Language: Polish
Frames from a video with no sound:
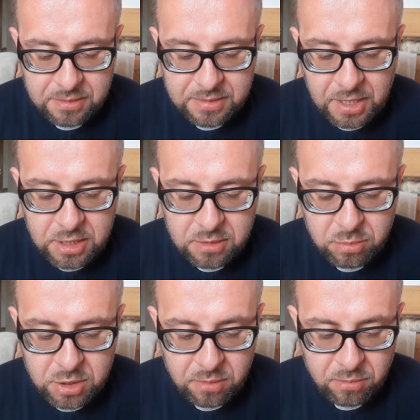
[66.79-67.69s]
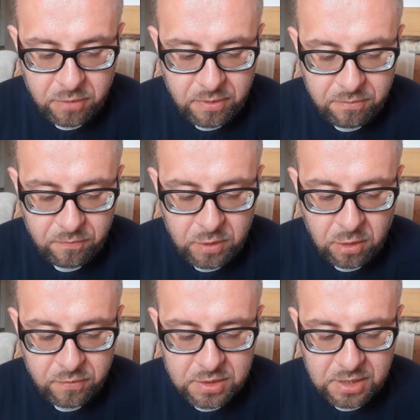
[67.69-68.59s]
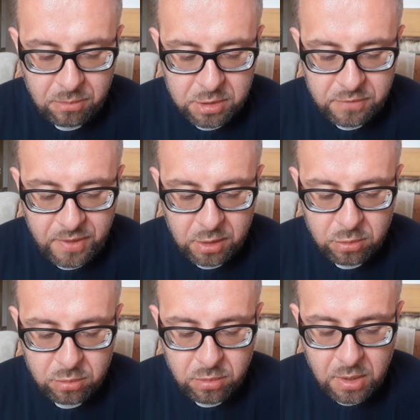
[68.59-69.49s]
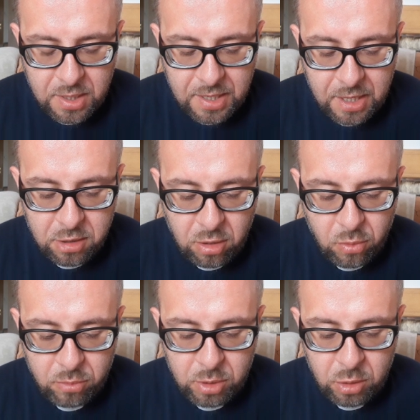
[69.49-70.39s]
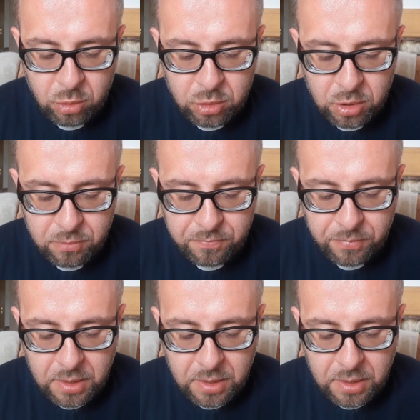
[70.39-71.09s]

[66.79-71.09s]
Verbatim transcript: Staliśmy się bowiem widowiskiem światu, aniołom i ludziom.